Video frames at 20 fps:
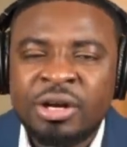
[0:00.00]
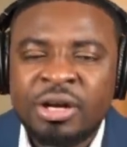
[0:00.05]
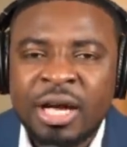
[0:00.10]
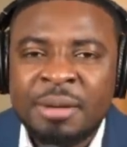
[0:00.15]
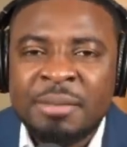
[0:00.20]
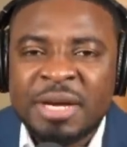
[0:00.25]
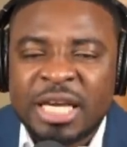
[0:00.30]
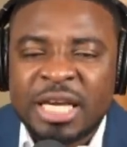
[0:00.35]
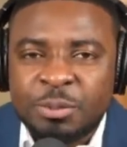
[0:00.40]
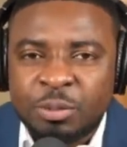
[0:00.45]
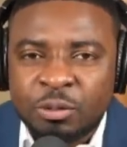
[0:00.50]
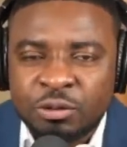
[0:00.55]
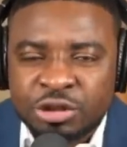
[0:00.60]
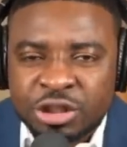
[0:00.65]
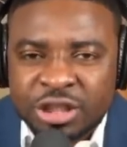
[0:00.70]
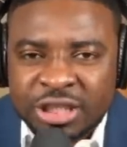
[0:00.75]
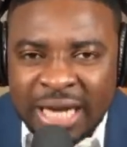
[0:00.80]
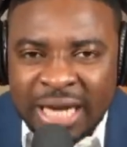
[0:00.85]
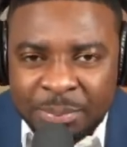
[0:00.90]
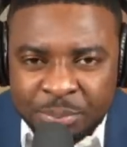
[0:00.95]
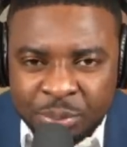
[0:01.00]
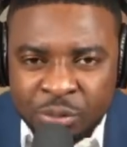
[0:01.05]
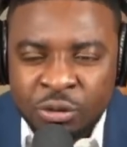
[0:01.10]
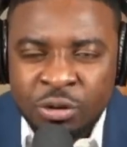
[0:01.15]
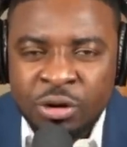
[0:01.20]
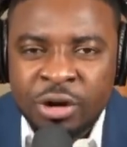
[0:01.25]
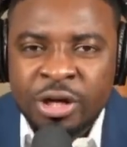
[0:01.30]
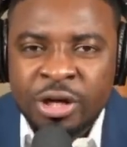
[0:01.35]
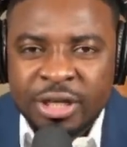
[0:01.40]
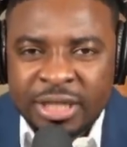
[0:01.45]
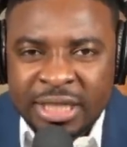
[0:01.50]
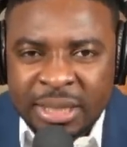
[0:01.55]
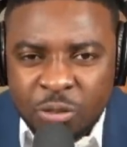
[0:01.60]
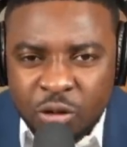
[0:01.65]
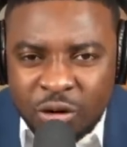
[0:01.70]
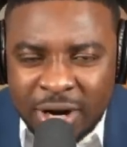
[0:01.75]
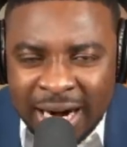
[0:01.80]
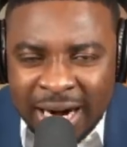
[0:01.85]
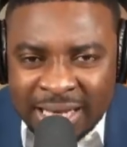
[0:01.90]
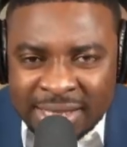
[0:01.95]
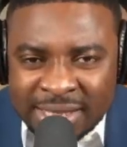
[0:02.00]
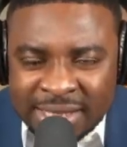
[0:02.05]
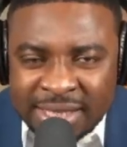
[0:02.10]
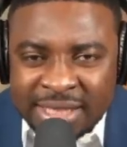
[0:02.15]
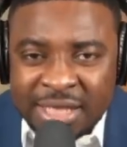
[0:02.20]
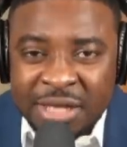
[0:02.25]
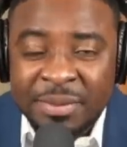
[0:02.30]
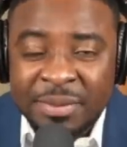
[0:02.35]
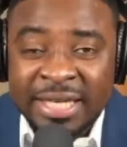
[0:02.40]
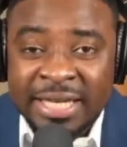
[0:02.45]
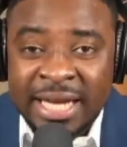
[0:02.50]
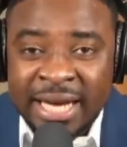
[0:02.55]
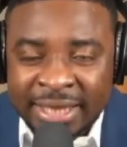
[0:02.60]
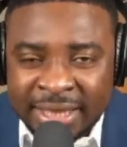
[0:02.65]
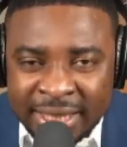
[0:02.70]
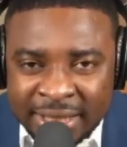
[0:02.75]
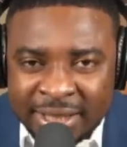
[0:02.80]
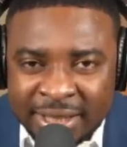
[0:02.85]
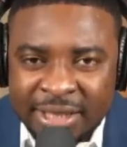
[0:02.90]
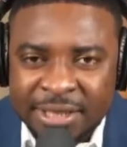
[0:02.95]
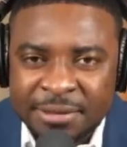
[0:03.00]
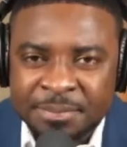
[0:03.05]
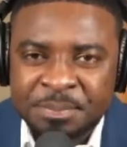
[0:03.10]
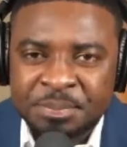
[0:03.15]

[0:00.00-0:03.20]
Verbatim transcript: mais qui prend chapeau démocratie qui met des têtes.